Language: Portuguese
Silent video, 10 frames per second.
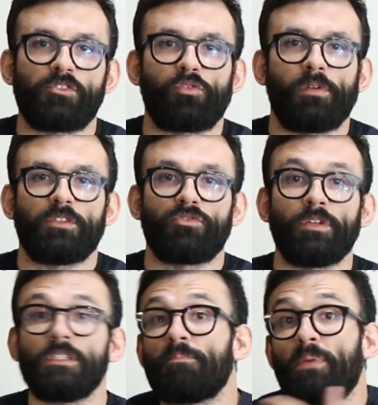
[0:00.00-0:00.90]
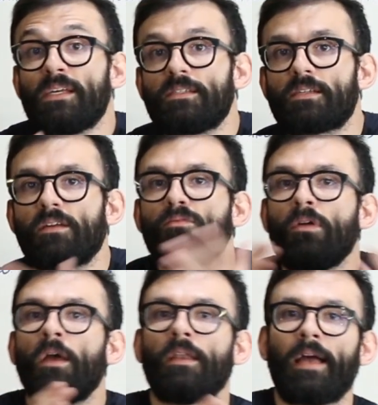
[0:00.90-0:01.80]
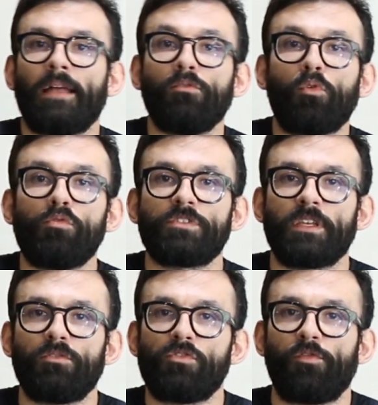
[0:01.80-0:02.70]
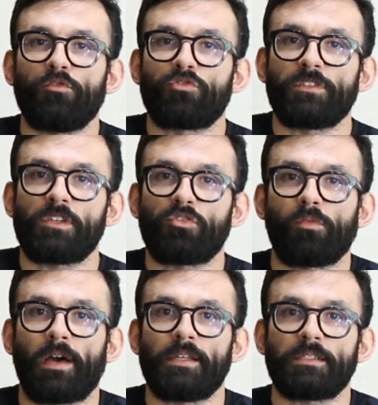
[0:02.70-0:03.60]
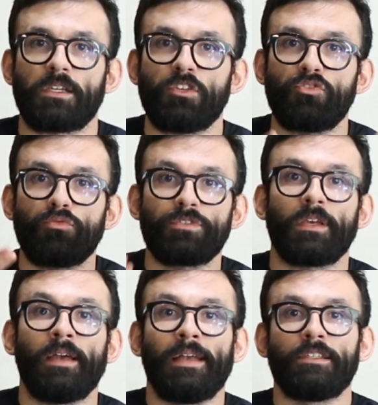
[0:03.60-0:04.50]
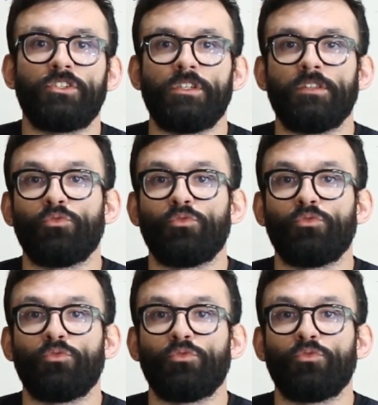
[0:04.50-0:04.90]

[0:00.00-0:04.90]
articulações, pensando lá no conceito de funções articulares que a gente usa de,